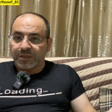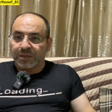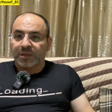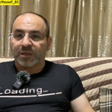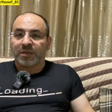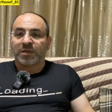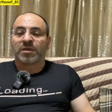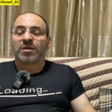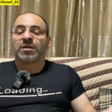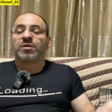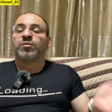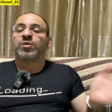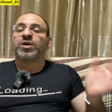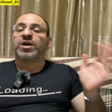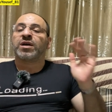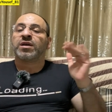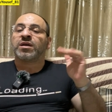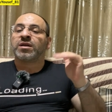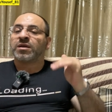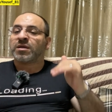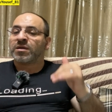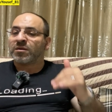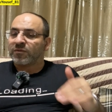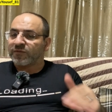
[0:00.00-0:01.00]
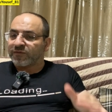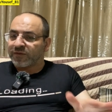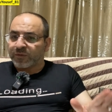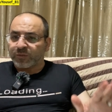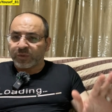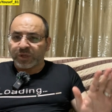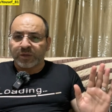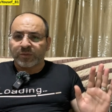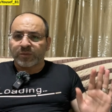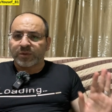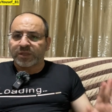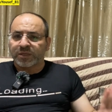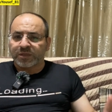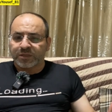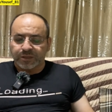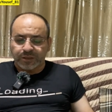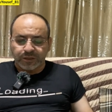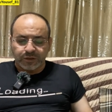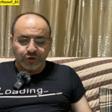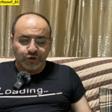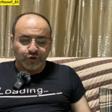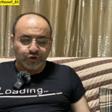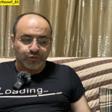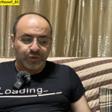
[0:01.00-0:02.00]
آه، قبالة فاميلي
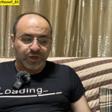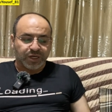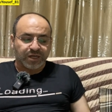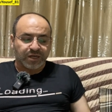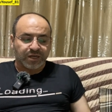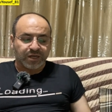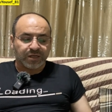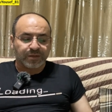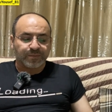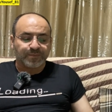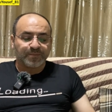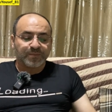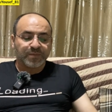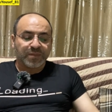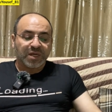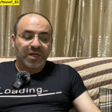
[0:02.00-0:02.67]
ميديسن شو ما كان